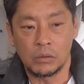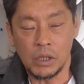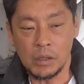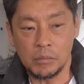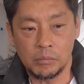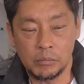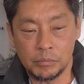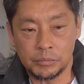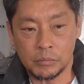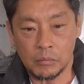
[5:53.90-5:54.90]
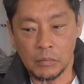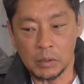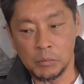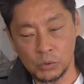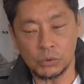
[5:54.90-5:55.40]
ほんで
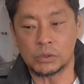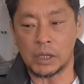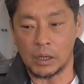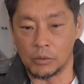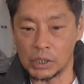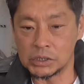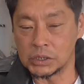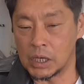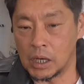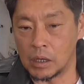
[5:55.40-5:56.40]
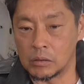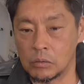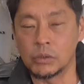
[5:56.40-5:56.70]
戻ったら親父が「